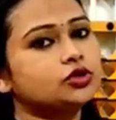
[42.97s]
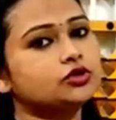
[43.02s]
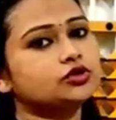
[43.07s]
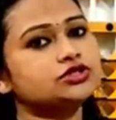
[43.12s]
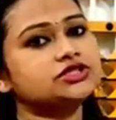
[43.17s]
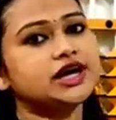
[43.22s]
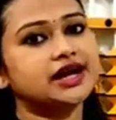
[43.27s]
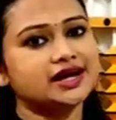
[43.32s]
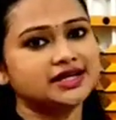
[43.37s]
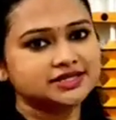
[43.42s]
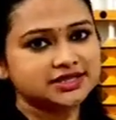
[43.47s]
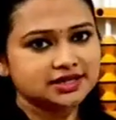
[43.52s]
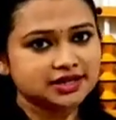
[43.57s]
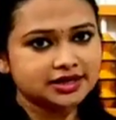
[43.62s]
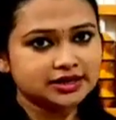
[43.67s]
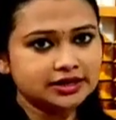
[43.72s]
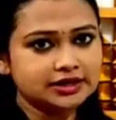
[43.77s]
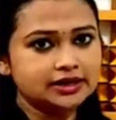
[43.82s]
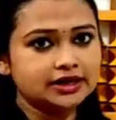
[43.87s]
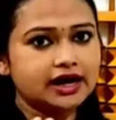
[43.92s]
তো যারা
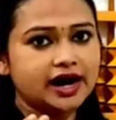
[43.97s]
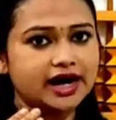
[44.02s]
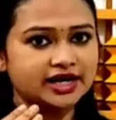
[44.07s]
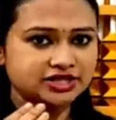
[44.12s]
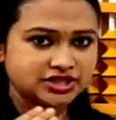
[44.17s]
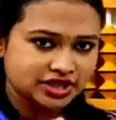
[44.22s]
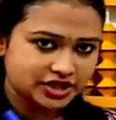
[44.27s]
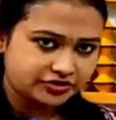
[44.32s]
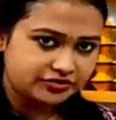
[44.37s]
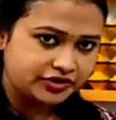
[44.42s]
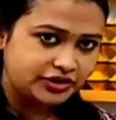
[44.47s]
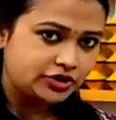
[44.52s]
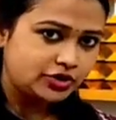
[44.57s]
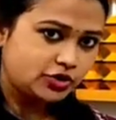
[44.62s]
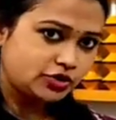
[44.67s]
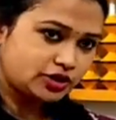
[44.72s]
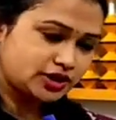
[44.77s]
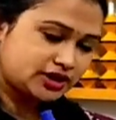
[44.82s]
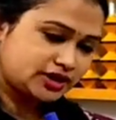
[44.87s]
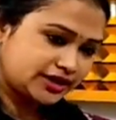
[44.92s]
যারা আজকের
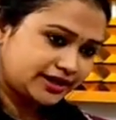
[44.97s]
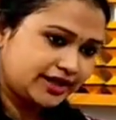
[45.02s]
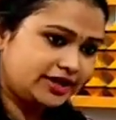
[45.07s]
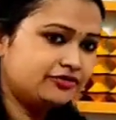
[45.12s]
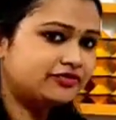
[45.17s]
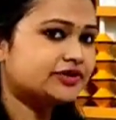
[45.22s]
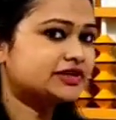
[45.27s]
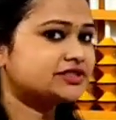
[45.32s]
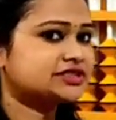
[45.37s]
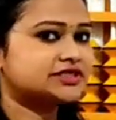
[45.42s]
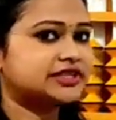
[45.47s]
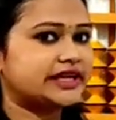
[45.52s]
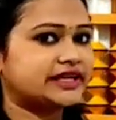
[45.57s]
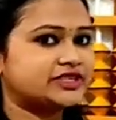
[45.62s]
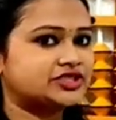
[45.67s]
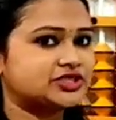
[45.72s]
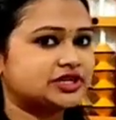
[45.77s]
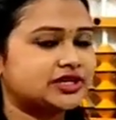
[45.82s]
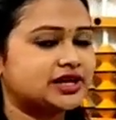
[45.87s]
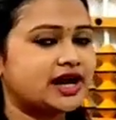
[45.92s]
ভিডিওটা থেকেই ফার্স্ট
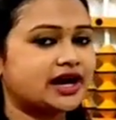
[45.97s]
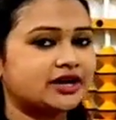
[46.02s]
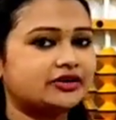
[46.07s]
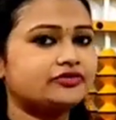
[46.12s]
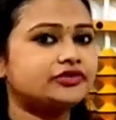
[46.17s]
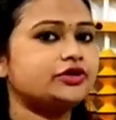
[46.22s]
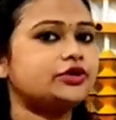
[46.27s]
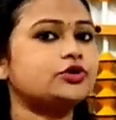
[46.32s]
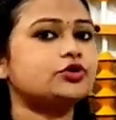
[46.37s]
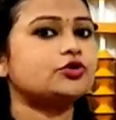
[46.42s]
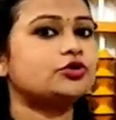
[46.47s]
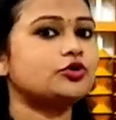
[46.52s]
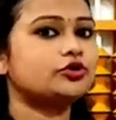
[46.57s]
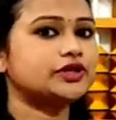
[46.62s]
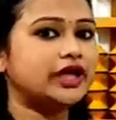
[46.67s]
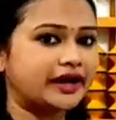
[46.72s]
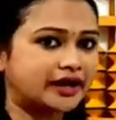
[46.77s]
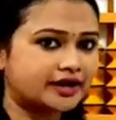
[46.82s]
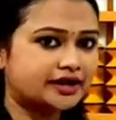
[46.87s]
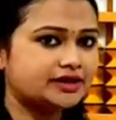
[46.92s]
দেখছেন আগের
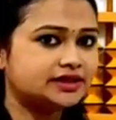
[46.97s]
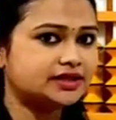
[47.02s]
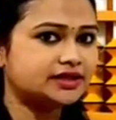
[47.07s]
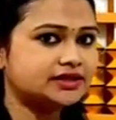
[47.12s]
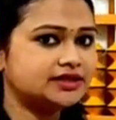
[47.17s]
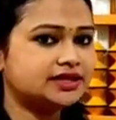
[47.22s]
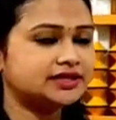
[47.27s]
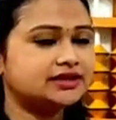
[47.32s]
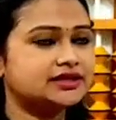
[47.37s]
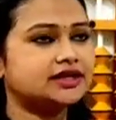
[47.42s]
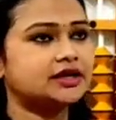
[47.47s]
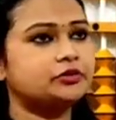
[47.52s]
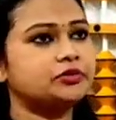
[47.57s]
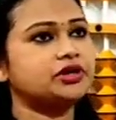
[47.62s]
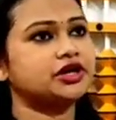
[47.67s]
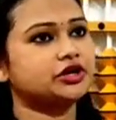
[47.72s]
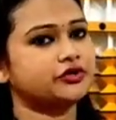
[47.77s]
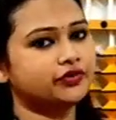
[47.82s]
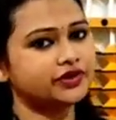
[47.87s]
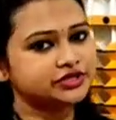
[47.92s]
ভিডিওগুলো দেখেননি তাদেরকে
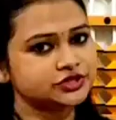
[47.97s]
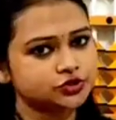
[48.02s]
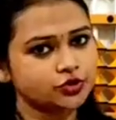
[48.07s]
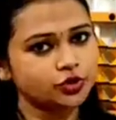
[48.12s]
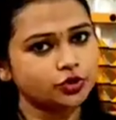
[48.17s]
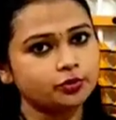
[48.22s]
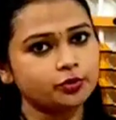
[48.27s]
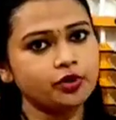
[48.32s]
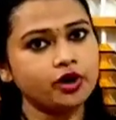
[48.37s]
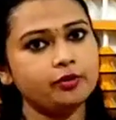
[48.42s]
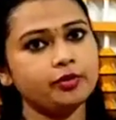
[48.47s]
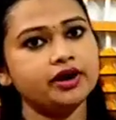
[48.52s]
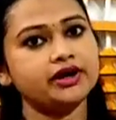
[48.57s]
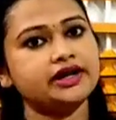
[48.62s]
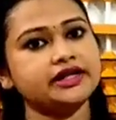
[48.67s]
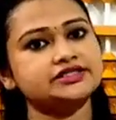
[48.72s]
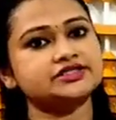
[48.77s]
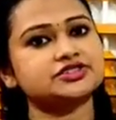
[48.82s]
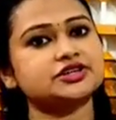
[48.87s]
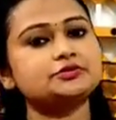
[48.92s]
আমি রিকোয়েস্ট করব
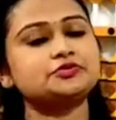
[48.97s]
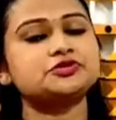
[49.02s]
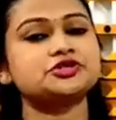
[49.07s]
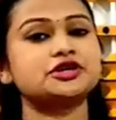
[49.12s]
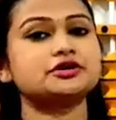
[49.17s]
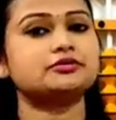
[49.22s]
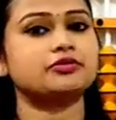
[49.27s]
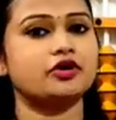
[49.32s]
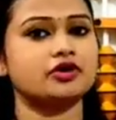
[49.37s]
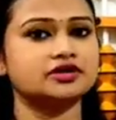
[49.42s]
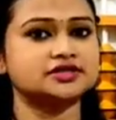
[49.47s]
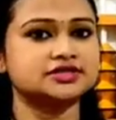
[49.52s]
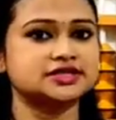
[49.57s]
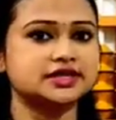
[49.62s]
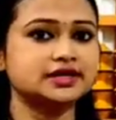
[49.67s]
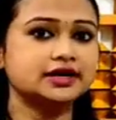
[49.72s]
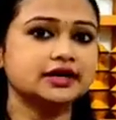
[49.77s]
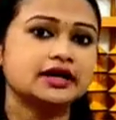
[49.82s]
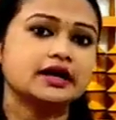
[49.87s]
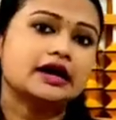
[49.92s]
আমার ডিসক্রিপশন
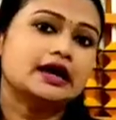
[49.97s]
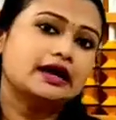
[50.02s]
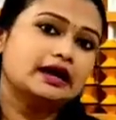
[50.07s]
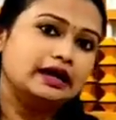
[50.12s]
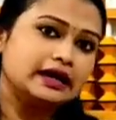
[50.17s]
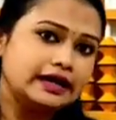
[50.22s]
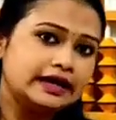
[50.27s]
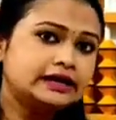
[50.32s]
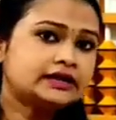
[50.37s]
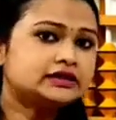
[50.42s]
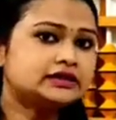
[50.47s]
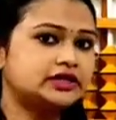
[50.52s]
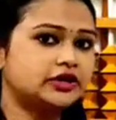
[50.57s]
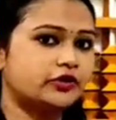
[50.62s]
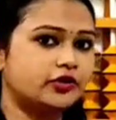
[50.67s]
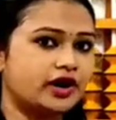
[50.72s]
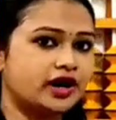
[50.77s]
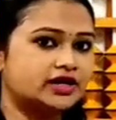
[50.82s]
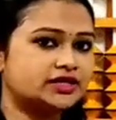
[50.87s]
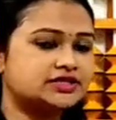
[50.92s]
বক্সে লিংক
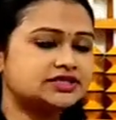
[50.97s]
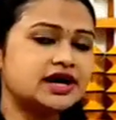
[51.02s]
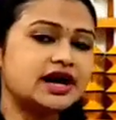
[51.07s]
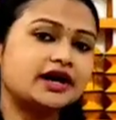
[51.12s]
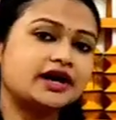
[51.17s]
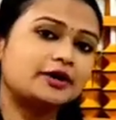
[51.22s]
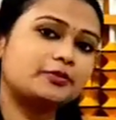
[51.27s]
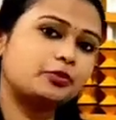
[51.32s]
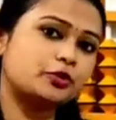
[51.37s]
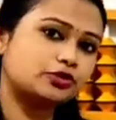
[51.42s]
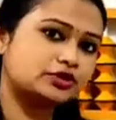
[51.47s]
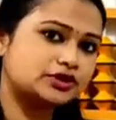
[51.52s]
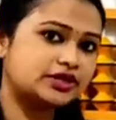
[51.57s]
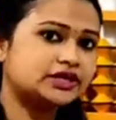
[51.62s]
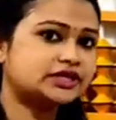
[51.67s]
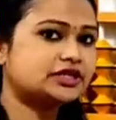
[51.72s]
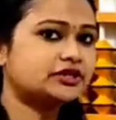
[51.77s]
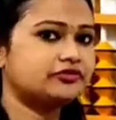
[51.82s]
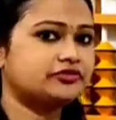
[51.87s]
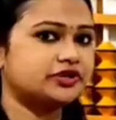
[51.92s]
দেওয়া আছে আগের
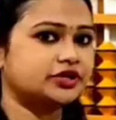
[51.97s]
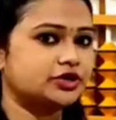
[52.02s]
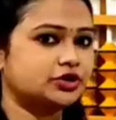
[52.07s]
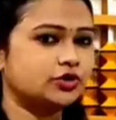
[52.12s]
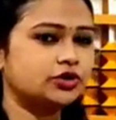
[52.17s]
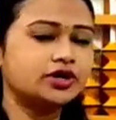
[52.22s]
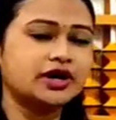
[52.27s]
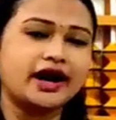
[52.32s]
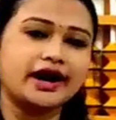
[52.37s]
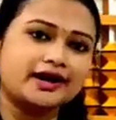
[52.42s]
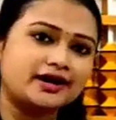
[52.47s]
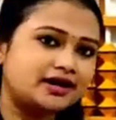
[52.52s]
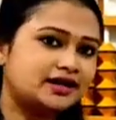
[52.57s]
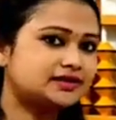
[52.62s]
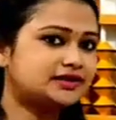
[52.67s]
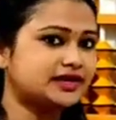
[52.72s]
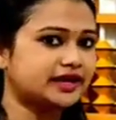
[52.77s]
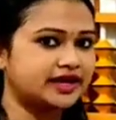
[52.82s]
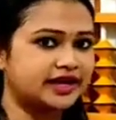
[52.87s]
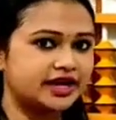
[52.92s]
প্রত্যেকটা ভিডিওর
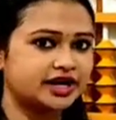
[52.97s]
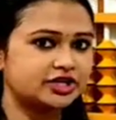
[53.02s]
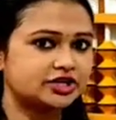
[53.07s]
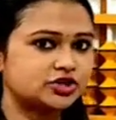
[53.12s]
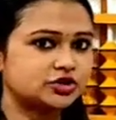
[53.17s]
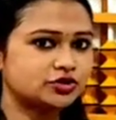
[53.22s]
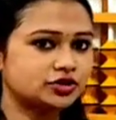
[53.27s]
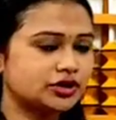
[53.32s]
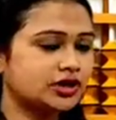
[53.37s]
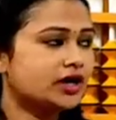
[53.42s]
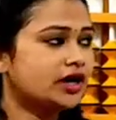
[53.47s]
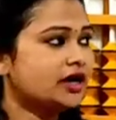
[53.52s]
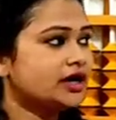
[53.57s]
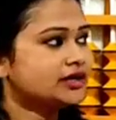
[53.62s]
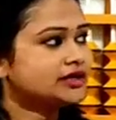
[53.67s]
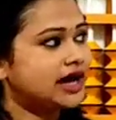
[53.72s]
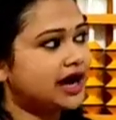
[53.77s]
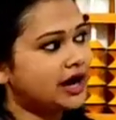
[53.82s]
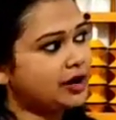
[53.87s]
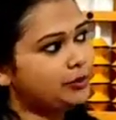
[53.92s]
কাইন্ডলি দেখে আসুন
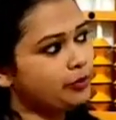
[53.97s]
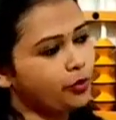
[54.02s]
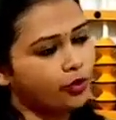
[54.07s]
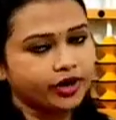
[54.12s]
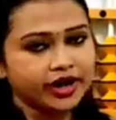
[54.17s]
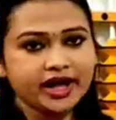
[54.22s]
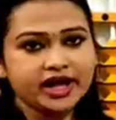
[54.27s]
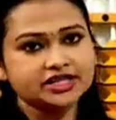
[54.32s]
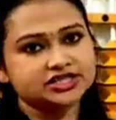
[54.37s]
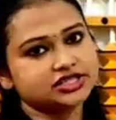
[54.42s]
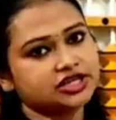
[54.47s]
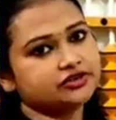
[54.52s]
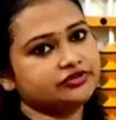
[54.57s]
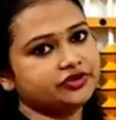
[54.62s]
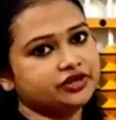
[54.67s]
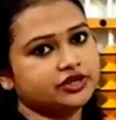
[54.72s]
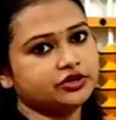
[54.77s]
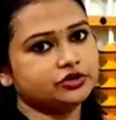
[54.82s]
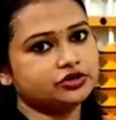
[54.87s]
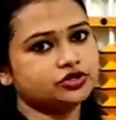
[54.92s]
তারপরে
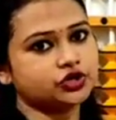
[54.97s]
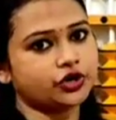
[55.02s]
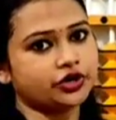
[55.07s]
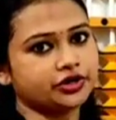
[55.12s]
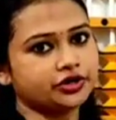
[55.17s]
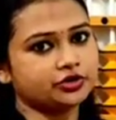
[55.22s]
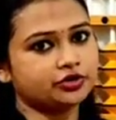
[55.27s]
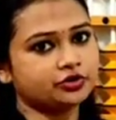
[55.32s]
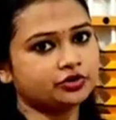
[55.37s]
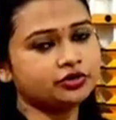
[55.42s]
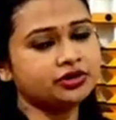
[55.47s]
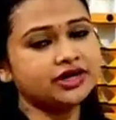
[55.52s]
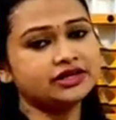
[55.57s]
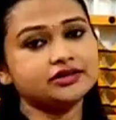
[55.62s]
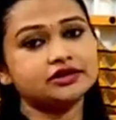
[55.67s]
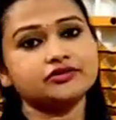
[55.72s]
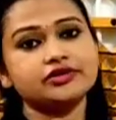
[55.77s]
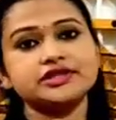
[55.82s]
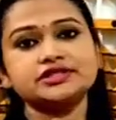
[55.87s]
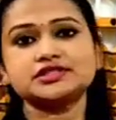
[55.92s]
আজকের ভিডিও জয়েন করুন
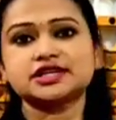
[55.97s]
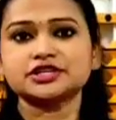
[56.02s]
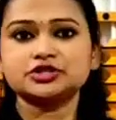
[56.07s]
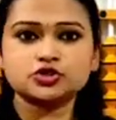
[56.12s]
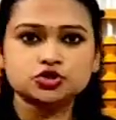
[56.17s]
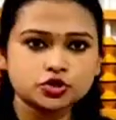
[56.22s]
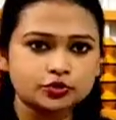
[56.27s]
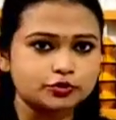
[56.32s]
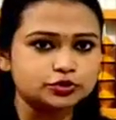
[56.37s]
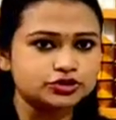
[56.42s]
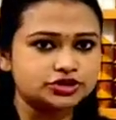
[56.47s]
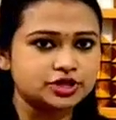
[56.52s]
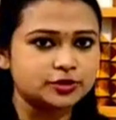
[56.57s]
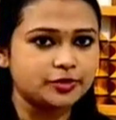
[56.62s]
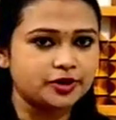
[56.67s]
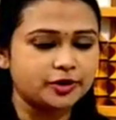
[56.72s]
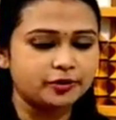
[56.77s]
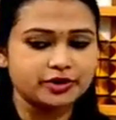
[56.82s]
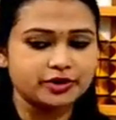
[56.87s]
আদারওয়াইজ কিচ্ছু বুঝতে